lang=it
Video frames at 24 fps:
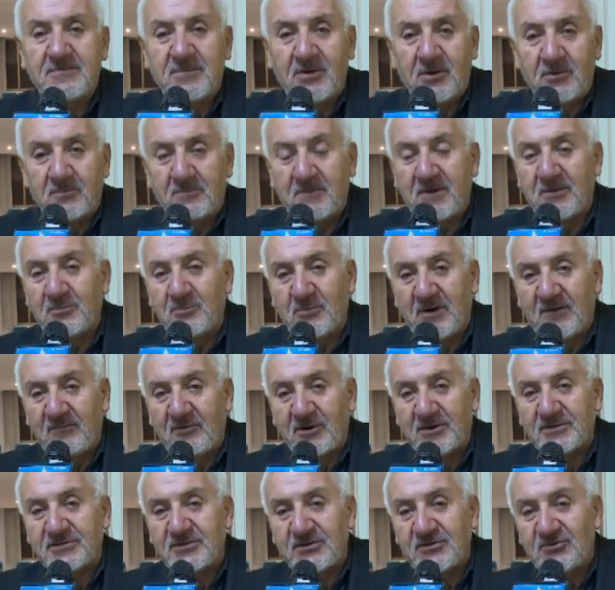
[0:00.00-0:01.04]
una
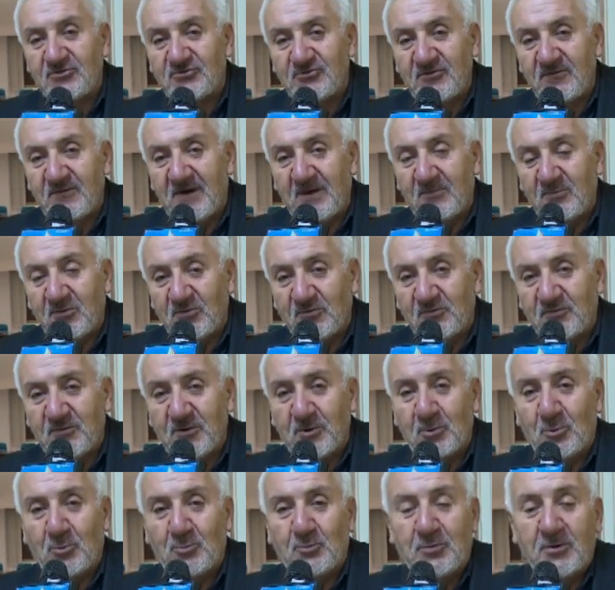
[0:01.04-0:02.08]
volta dicevamo
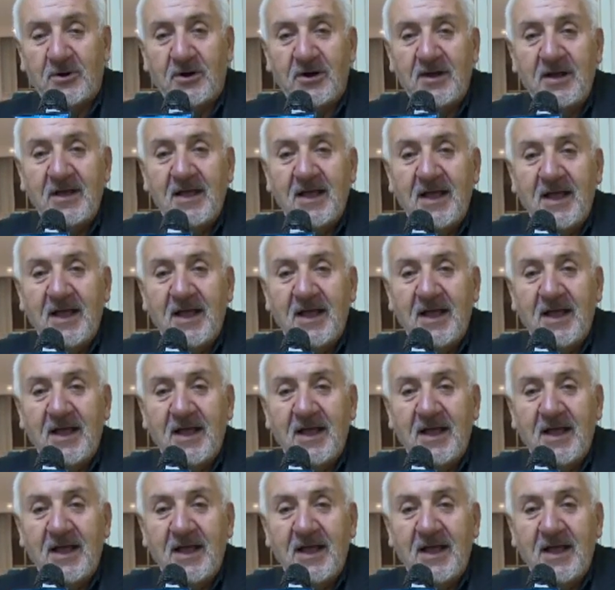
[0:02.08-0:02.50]
sviluppo,